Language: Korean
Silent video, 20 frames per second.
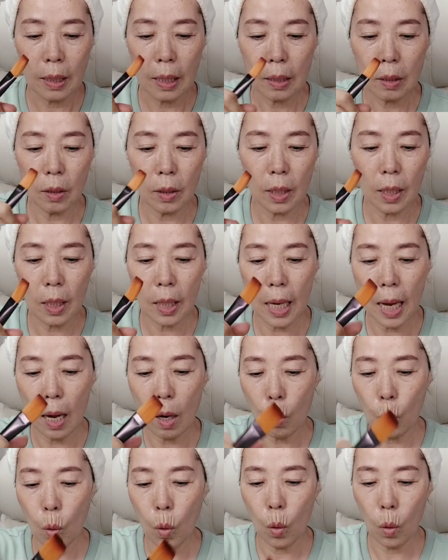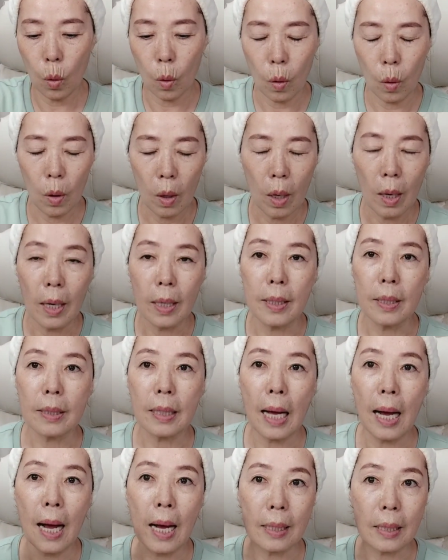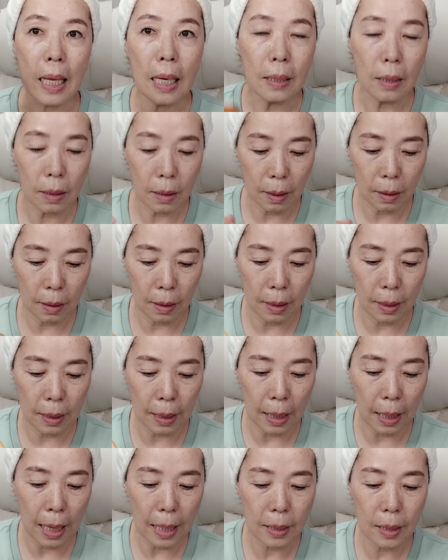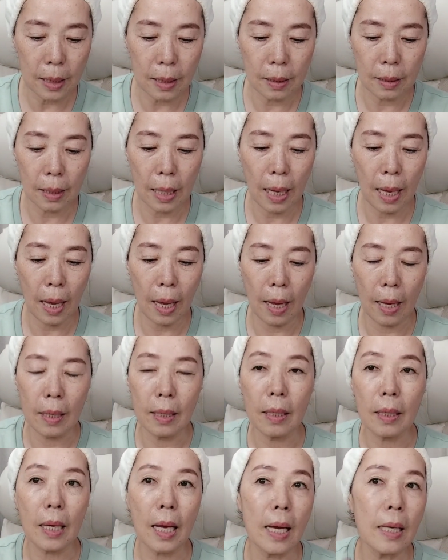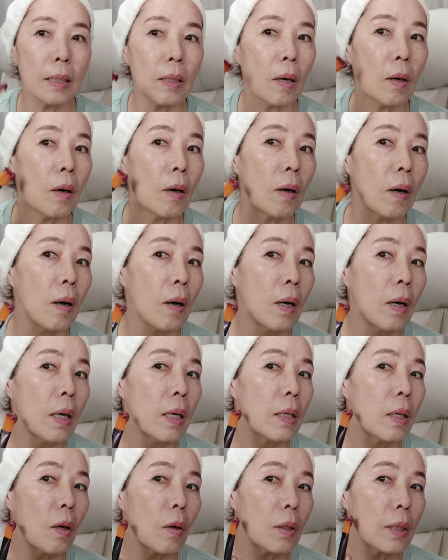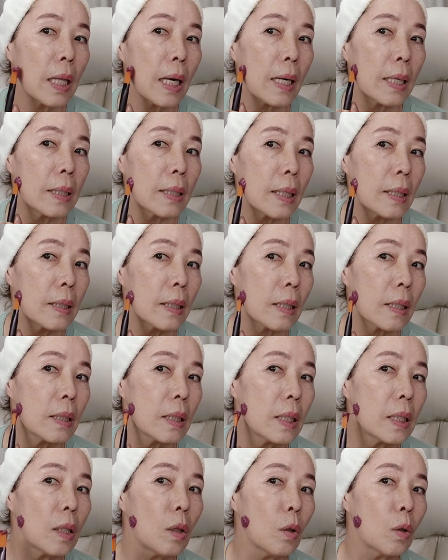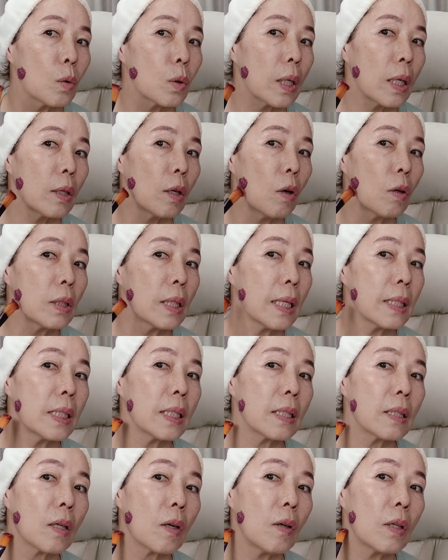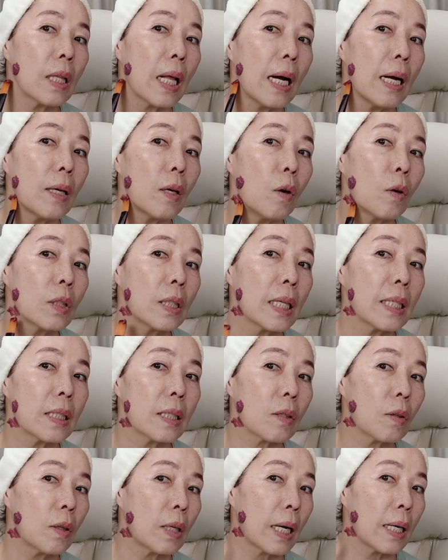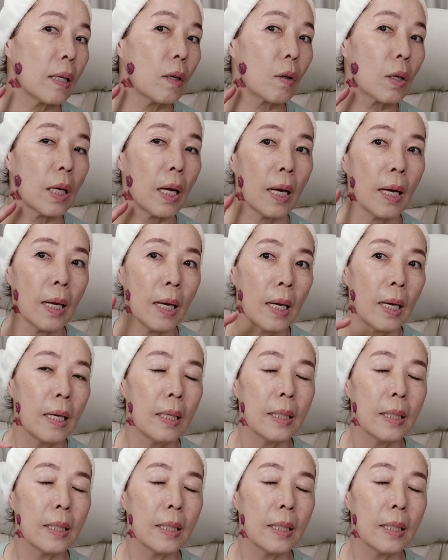그래서 이렇게 하고 일단 테스트를 일단 하시는데, 이렇게 해서 여기다가 일단 이렇게 찍어 놓으세요. 여기다 찍거나 여기다 찍거나 이렇게